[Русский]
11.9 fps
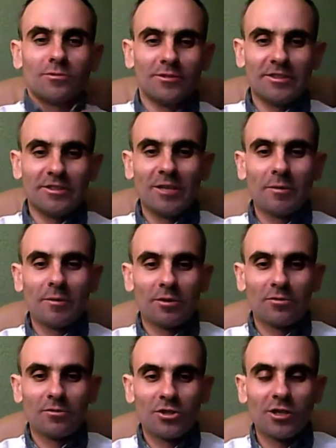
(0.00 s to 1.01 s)
системе
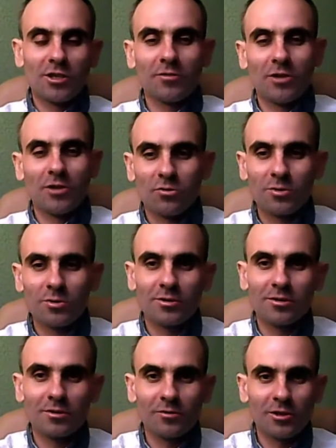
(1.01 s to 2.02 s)
продвижения вашего
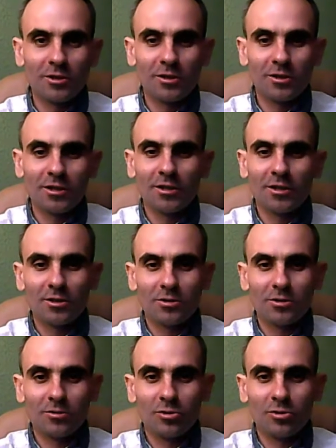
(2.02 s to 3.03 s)
бизнеса в интернете,
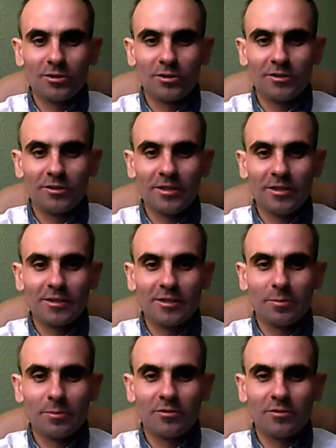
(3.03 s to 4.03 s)
который называется
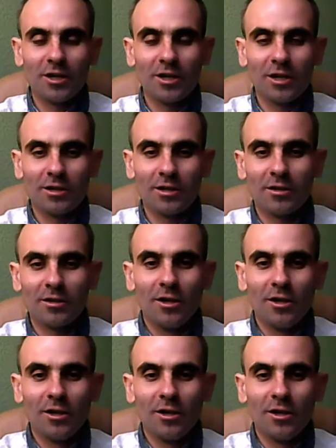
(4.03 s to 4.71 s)
«Продвигалка».